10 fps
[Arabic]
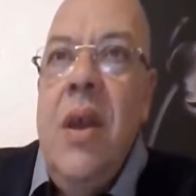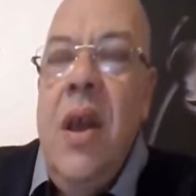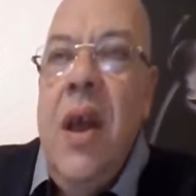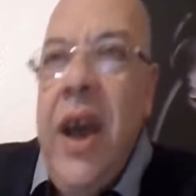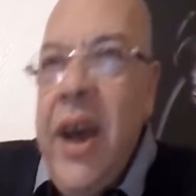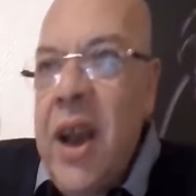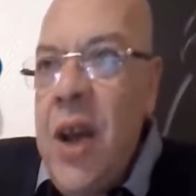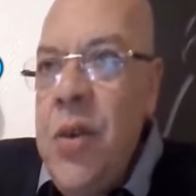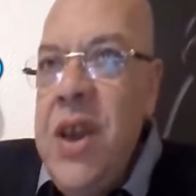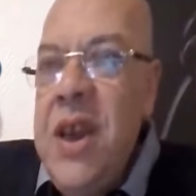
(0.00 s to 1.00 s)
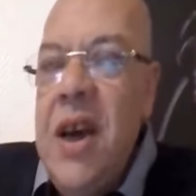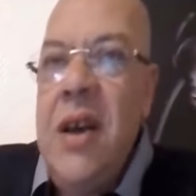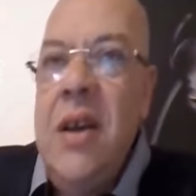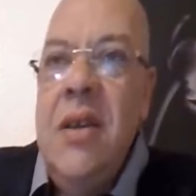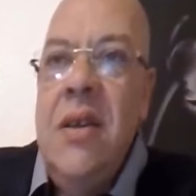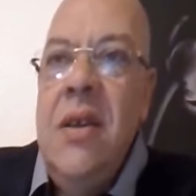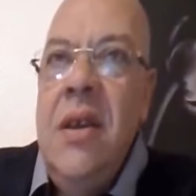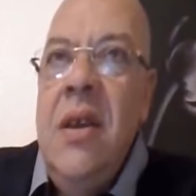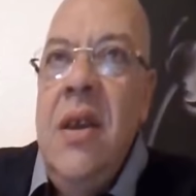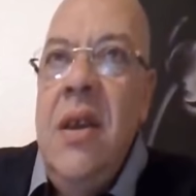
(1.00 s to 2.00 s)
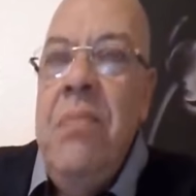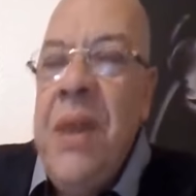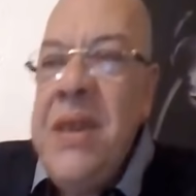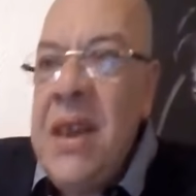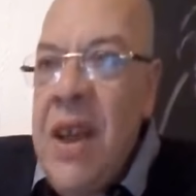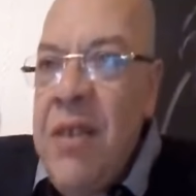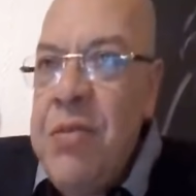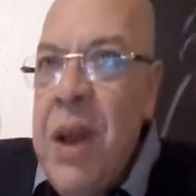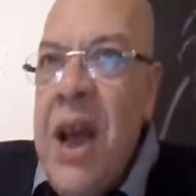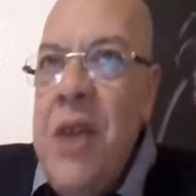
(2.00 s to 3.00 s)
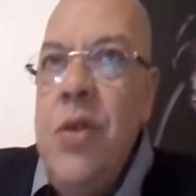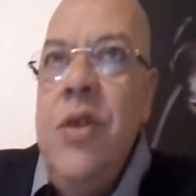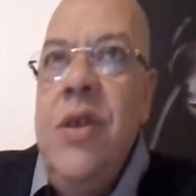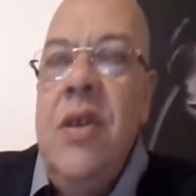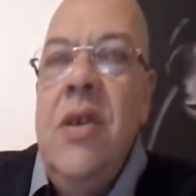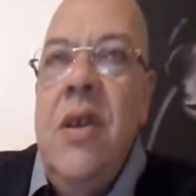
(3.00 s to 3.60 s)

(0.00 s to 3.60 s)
غير قانونيه ما تعترفش بالقانون